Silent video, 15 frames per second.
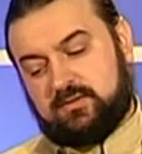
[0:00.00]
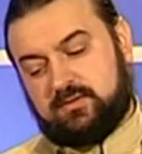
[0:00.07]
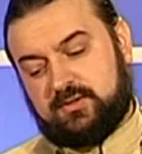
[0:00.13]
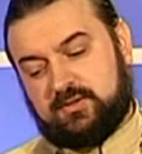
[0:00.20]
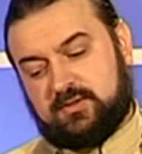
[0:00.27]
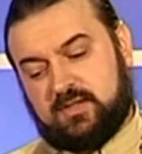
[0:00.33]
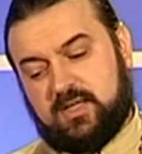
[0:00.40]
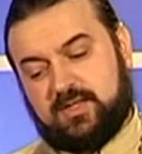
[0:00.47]
То
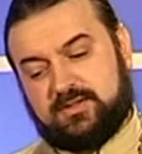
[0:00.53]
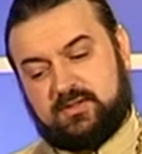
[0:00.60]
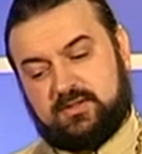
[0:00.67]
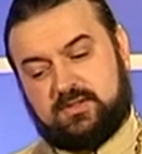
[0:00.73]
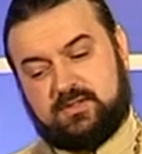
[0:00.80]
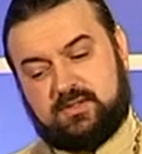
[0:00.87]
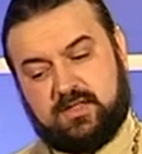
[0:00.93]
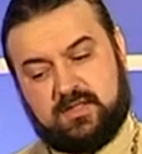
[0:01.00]
есть каждый
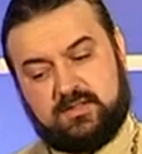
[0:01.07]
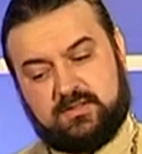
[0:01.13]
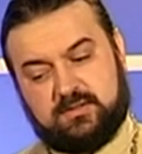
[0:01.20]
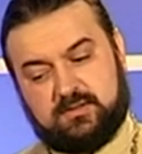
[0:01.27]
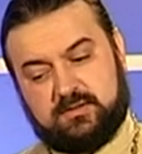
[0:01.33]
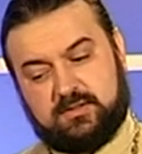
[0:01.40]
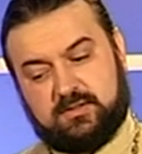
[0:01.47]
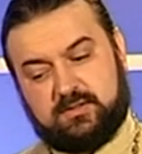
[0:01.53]
из нас
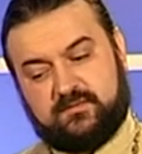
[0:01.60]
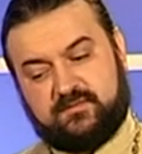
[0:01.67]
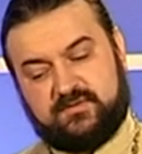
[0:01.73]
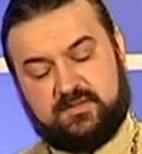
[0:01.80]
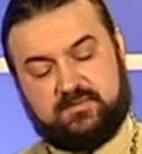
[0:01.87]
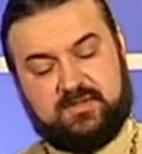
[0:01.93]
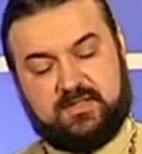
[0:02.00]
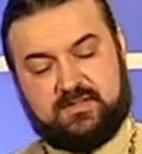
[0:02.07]
э, в
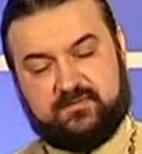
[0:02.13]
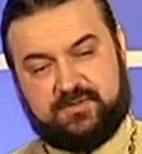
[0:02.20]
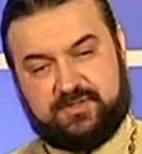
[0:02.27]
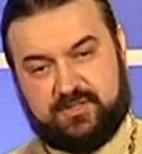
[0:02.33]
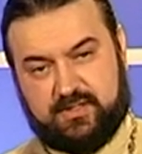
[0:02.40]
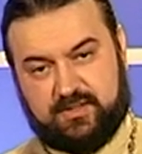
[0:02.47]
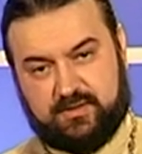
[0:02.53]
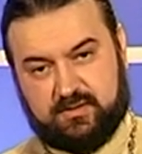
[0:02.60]
семье
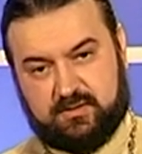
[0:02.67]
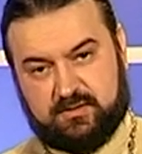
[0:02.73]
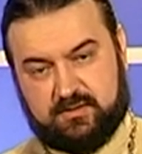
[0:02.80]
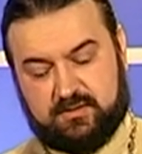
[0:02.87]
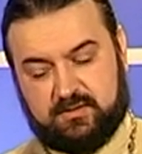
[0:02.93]
священник.